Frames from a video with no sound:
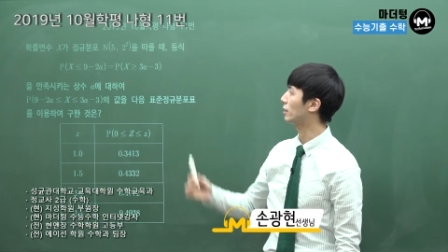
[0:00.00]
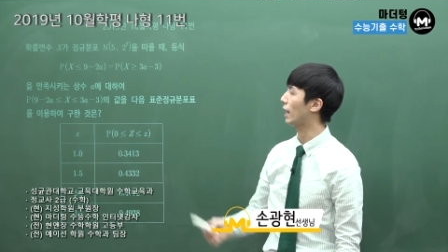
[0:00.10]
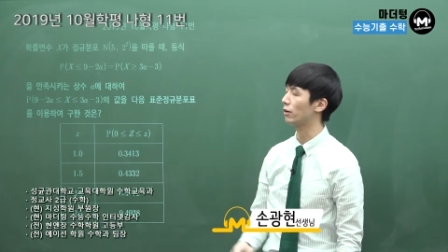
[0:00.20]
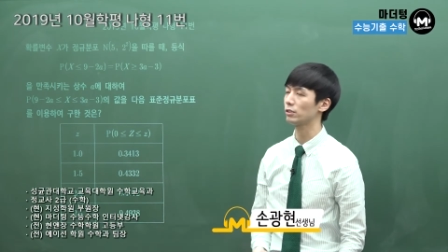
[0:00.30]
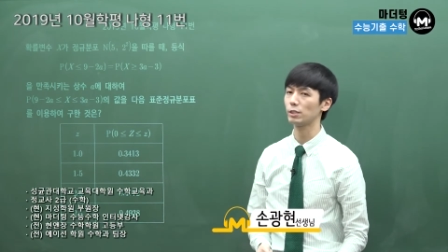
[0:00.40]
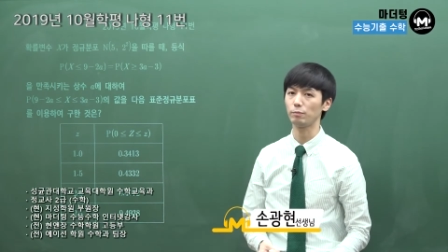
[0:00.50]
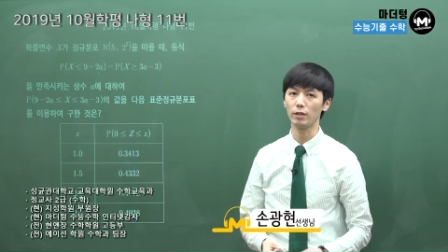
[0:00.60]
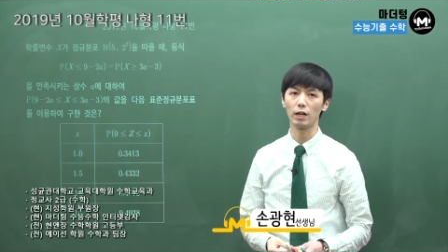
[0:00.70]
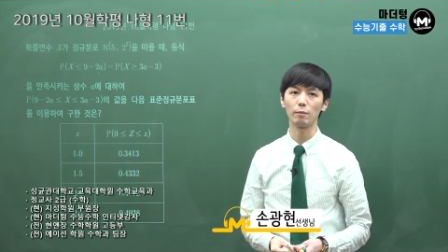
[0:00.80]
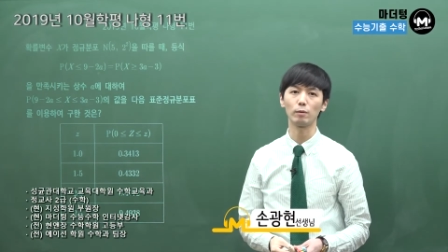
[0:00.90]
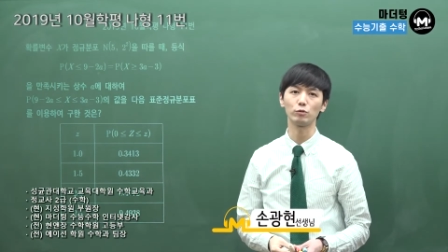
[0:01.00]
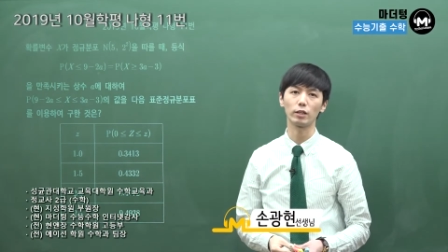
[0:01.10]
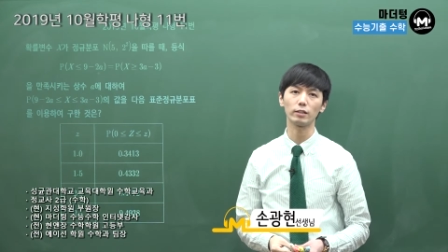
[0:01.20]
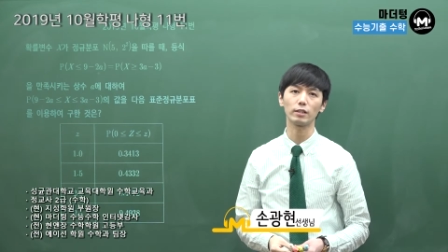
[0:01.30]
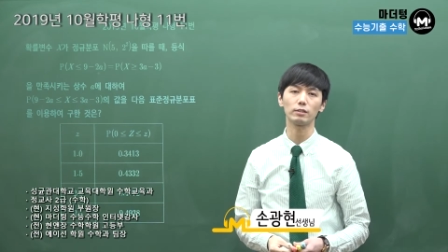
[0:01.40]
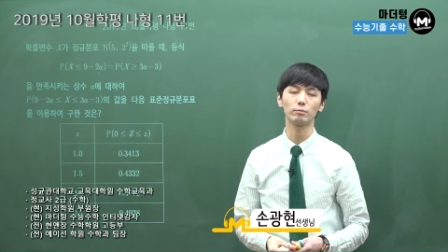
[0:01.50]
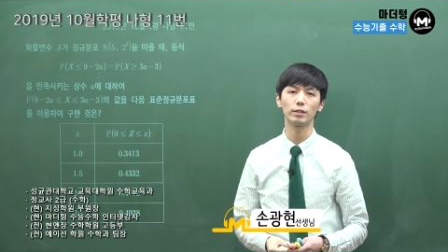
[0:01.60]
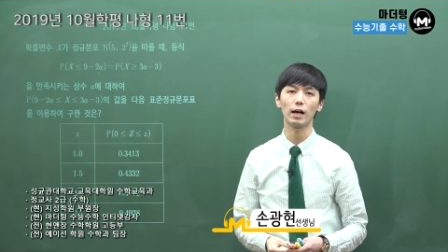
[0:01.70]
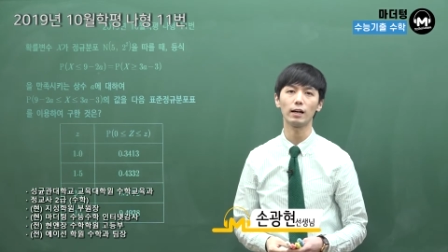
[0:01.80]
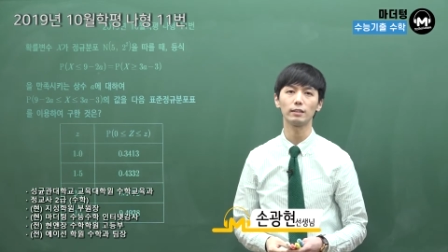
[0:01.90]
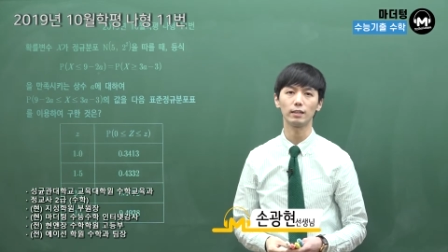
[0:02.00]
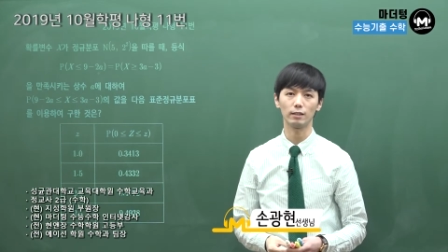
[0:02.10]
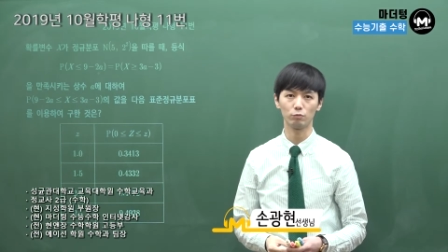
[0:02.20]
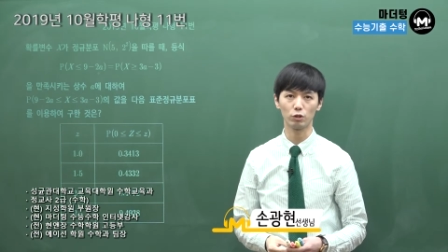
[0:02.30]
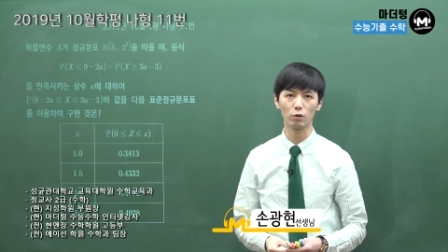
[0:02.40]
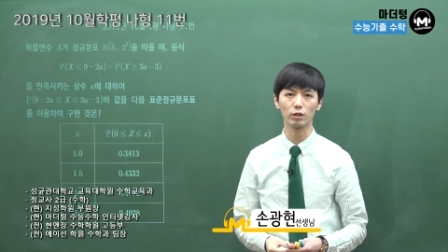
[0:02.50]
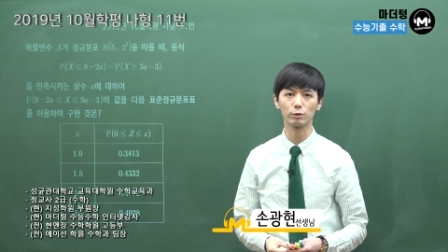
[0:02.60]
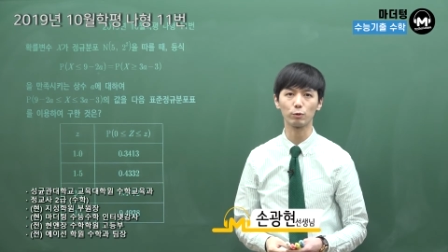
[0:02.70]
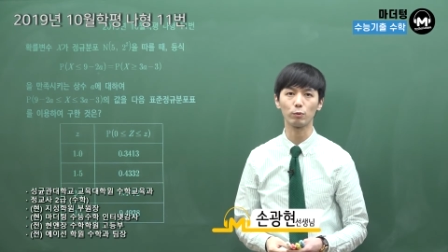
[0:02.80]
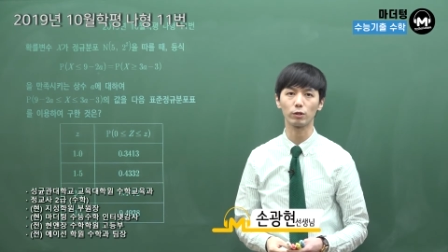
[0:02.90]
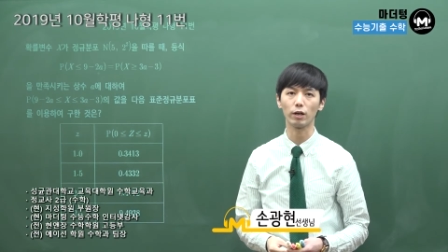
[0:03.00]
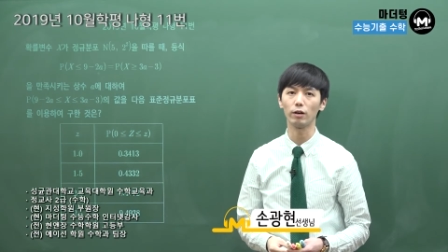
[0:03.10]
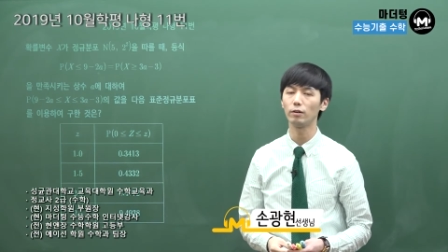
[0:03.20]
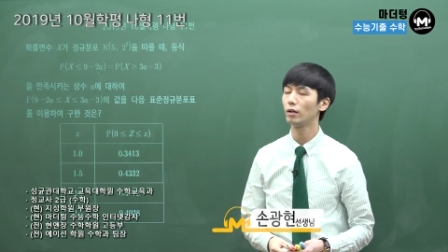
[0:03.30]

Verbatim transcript: 나형 11번 문제가 되겠습니다. 자, 문제를 같이 풀어볼게요.